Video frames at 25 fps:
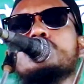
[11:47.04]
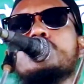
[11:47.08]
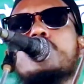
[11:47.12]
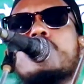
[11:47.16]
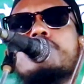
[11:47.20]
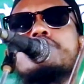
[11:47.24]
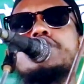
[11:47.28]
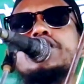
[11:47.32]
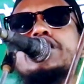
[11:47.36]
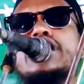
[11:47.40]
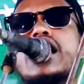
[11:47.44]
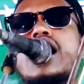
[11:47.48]

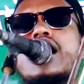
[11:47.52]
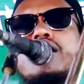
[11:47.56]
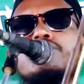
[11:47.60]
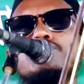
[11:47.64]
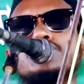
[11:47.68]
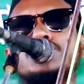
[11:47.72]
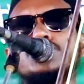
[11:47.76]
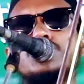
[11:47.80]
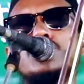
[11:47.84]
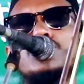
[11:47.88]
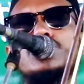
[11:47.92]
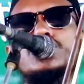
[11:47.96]
অবিরাম
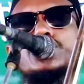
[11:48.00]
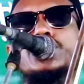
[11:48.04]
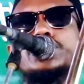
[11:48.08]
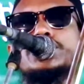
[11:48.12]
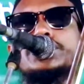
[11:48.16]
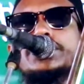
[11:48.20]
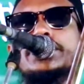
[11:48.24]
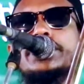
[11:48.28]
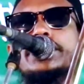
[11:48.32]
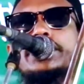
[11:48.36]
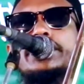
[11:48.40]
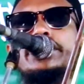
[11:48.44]

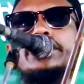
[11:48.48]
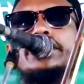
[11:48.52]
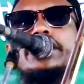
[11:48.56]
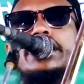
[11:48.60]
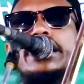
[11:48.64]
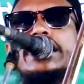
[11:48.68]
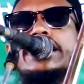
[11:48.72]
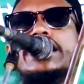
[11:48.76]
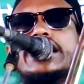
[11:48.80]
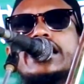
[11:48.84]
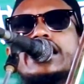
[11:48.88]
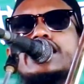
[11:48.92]
চলতেছে
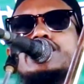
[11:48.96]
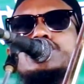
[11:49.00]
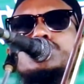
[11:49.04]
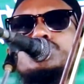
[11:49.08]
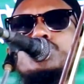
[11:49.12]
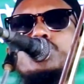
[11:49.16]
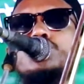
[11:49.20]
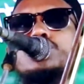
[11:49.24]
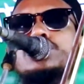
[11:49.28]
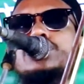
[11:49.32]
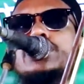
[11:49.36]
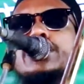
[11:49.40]
এটা কি
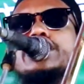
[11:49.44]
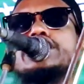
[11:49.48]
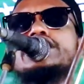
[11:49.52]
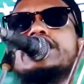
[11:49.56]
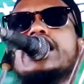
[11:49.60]
চলতেই